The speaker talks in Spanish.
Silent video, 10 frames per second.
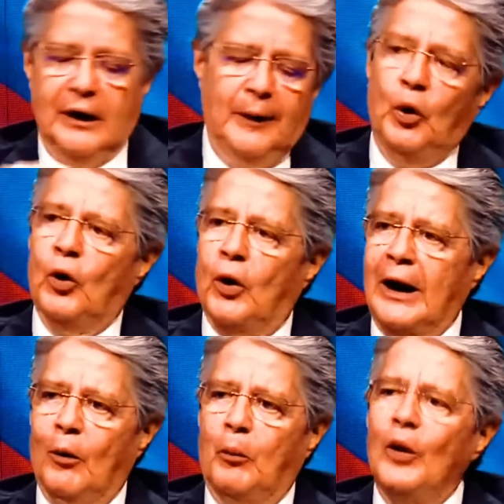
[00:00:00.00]
hemos
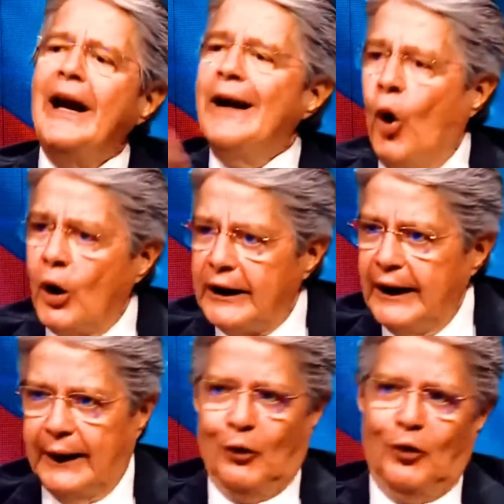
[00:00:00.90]
logrado poner en
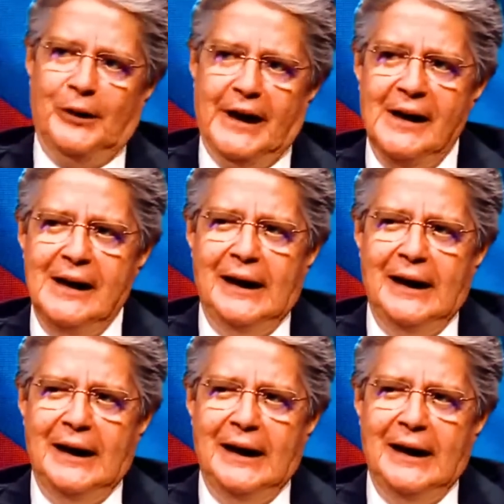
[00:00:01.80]
orden la economía.